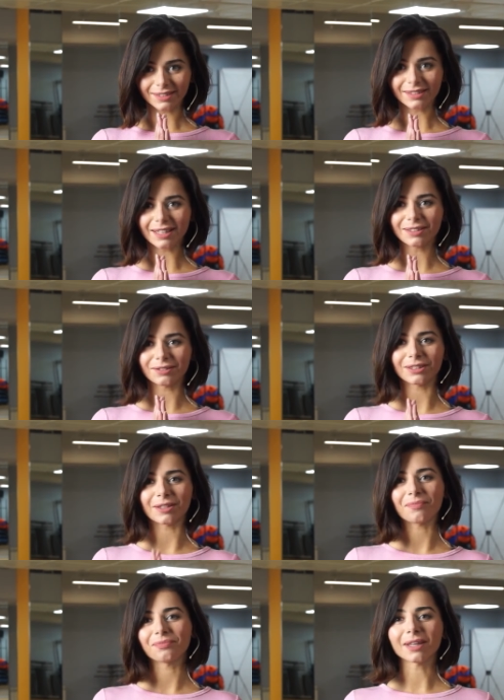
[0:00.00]

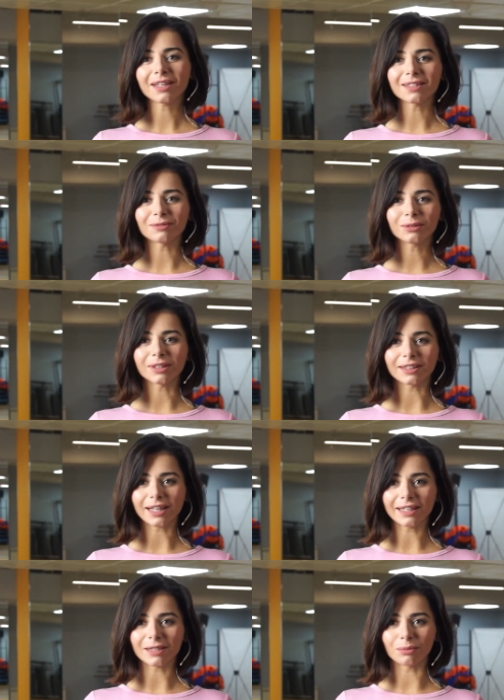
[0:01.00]
Здравствуйте, меня зовут
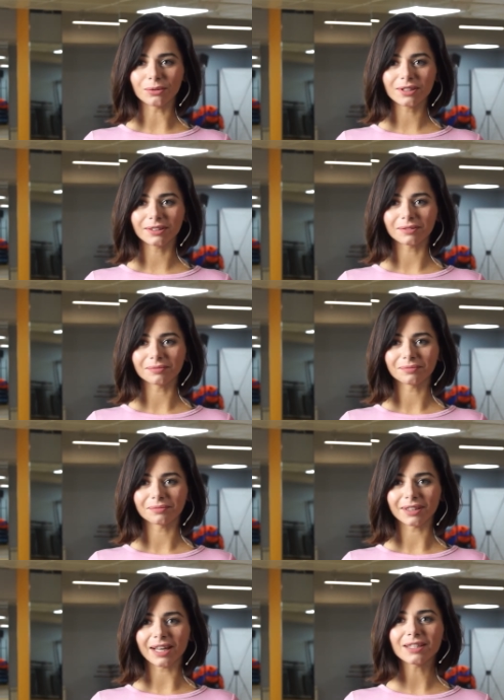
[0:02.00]
Наталья Бусел,
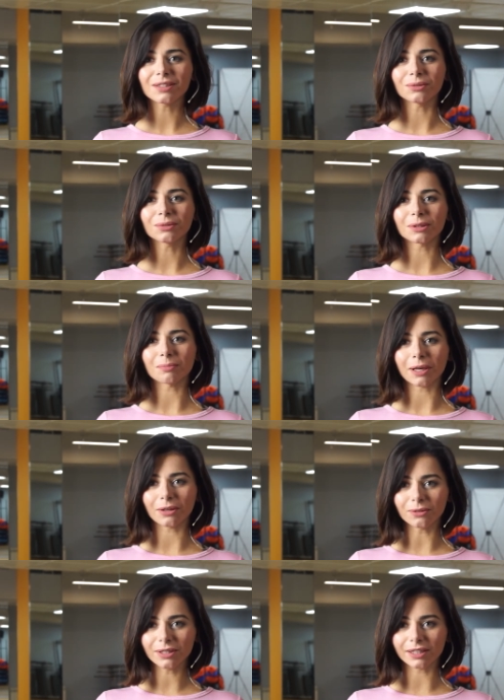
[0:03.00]
я инструктор по
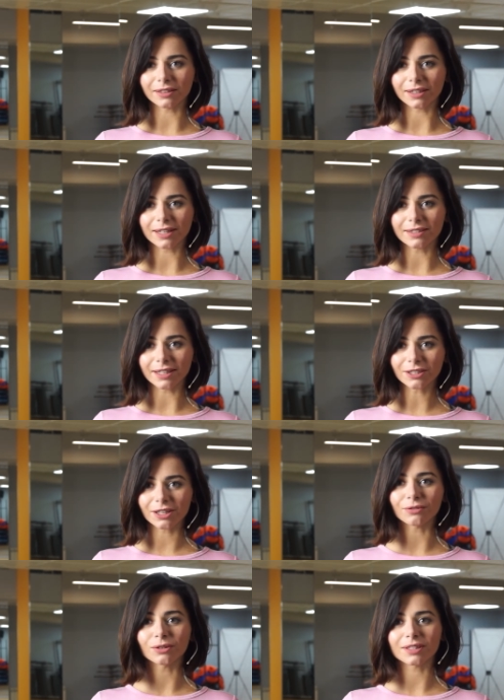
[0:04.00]
йоге,
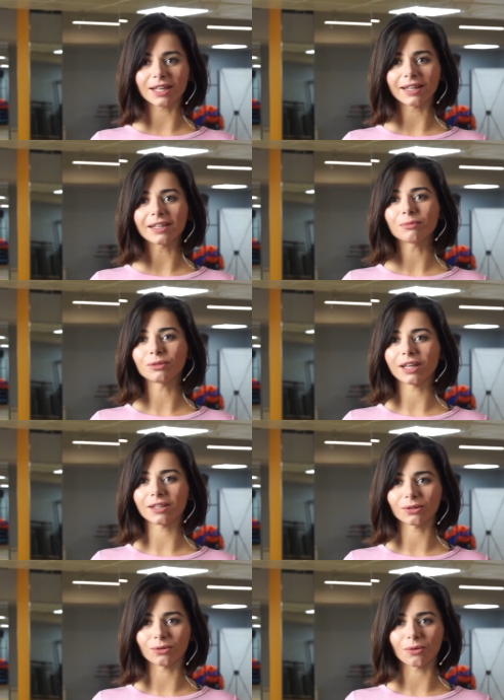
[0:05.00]
растяжке и функциональному
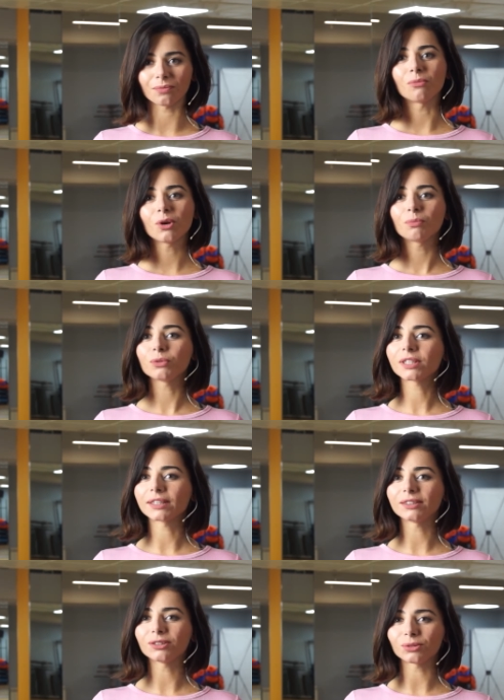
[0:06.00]
тренингу. Мой путь
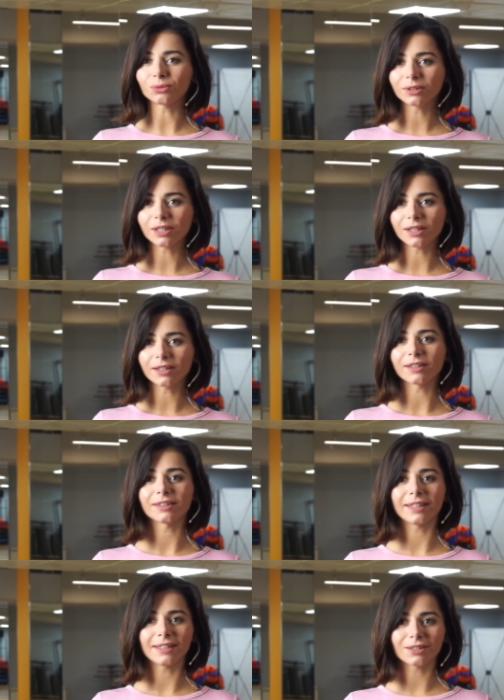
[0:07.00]
как инструктора
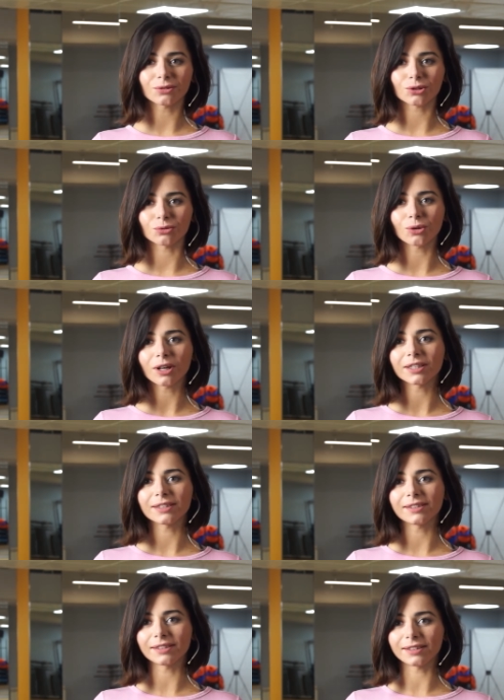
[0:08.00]
длится уже около
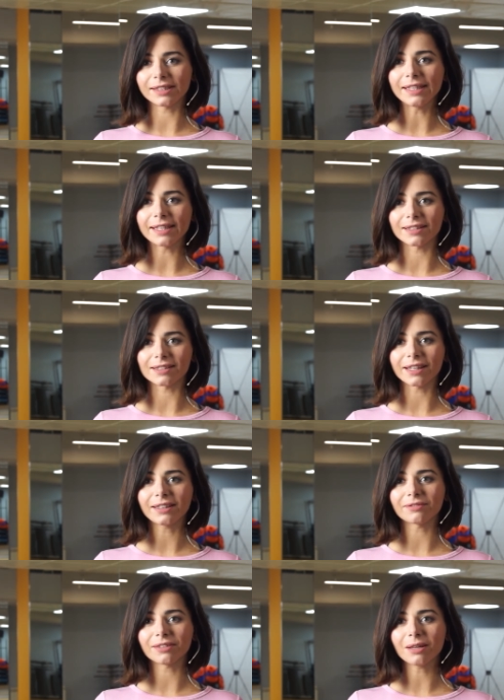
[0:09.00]
10 лет. За
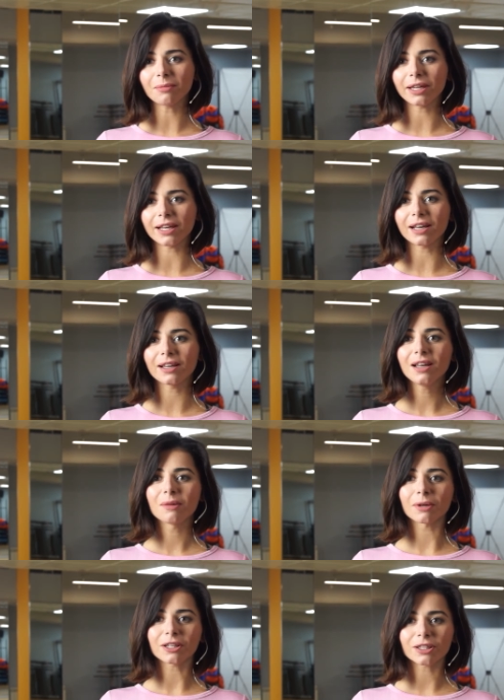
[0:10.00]
это время я
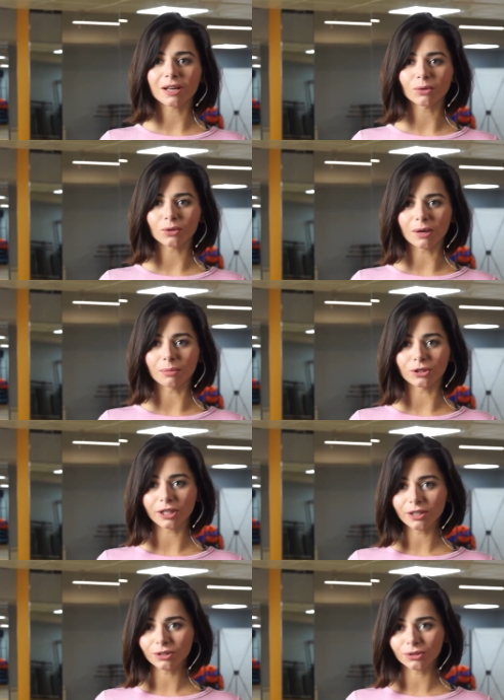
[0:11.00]
прошла много
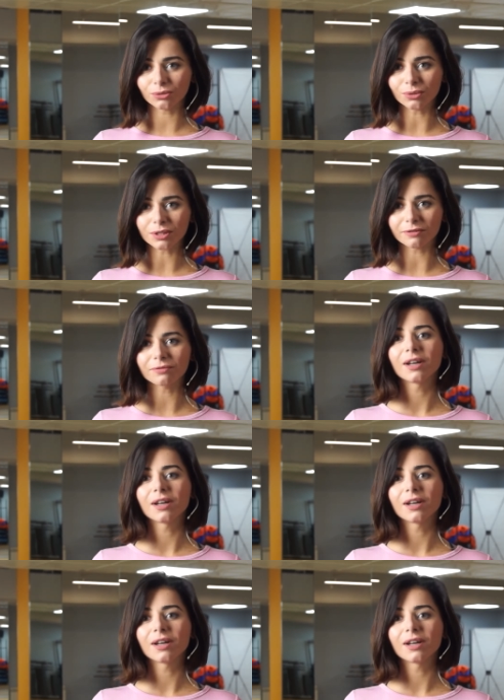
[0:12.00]
обучающих курсов,